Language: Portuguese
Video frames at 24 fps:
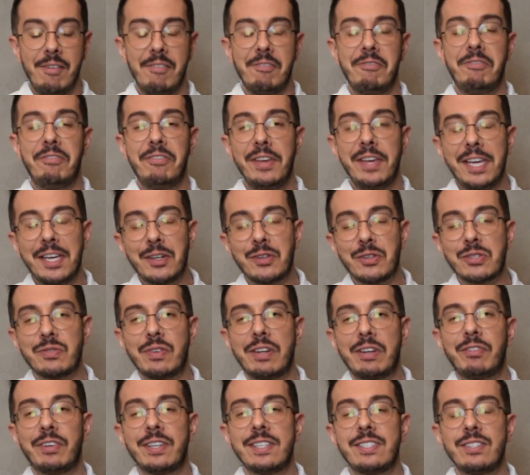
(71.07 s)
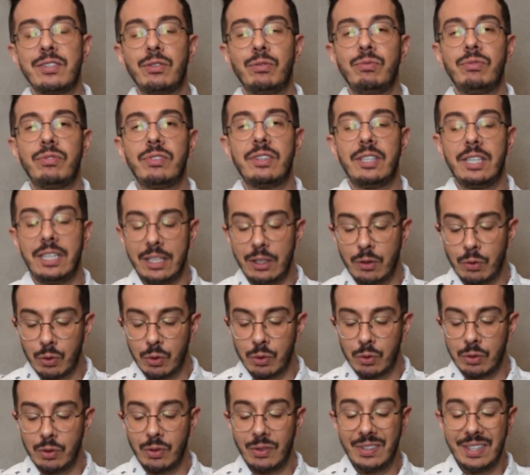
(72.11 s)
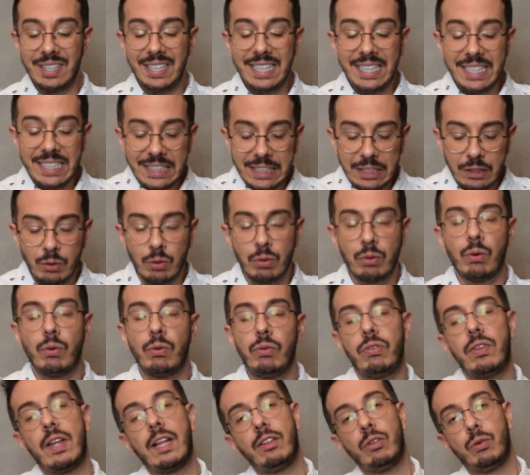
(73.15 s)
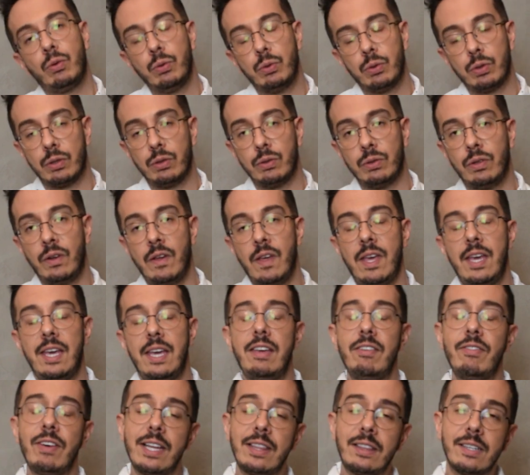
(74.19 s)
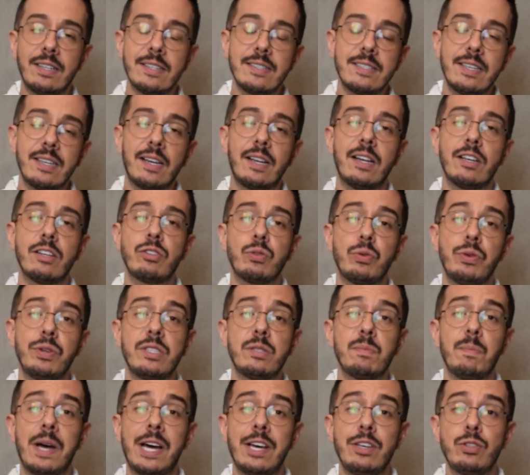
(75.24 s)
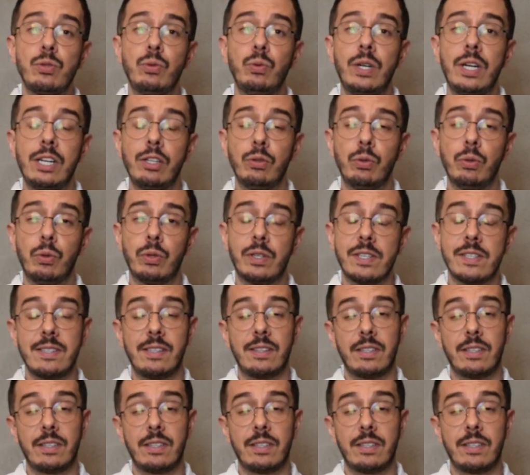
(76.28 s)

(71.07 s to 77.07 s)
Vênus vai fazer um trígono lindo com Saturno e vai trazer relações mais duradouras.